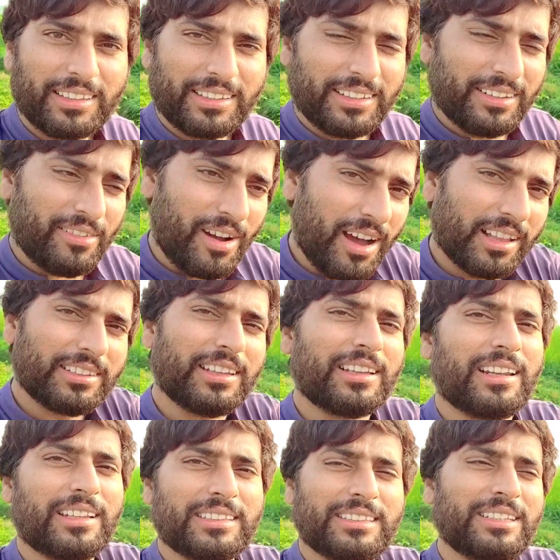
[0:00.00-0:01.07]
आते थे ना हाथ से
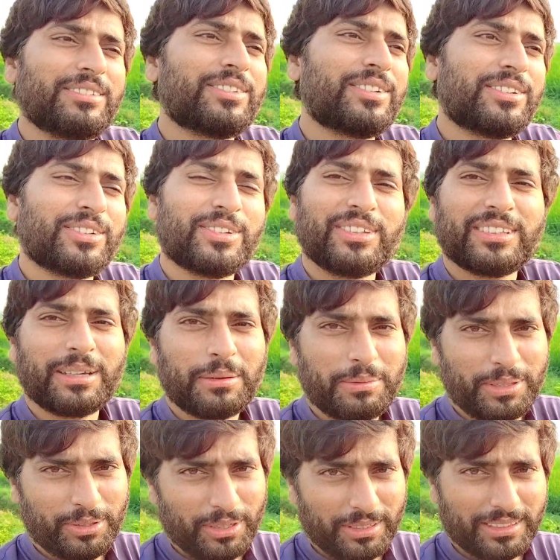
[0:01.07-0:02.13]
खिलाते थे तो वो रोजी साहब
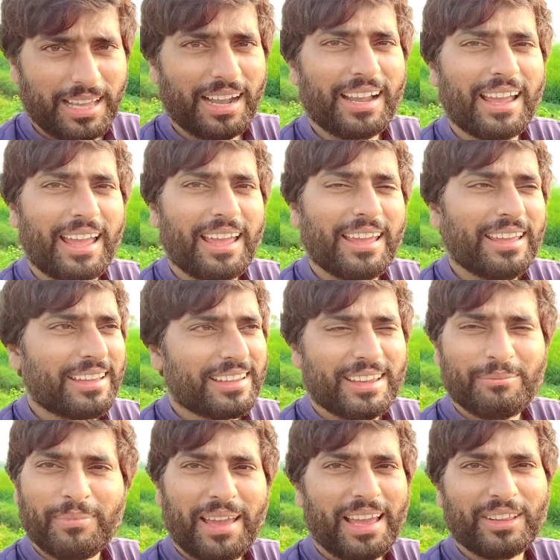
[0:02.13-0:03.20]
अभी थोड़े तंग है
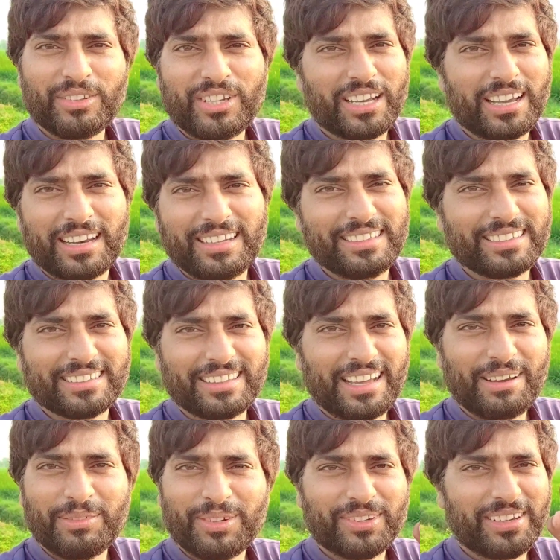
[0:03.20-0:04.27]
कि मैं तो ये कर नहीं
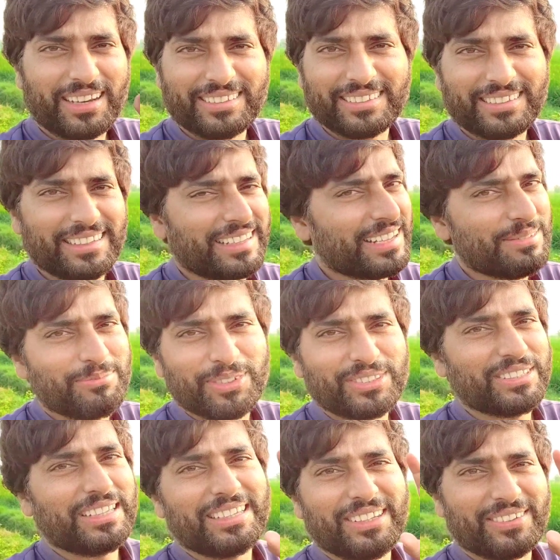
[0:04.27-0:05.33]
सकता आप लोग कर सकते लेकिन
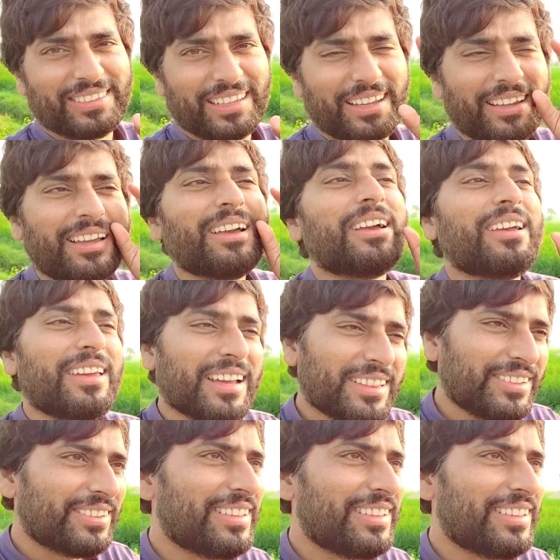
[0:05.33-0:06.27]
मुझसे नहीं होता एक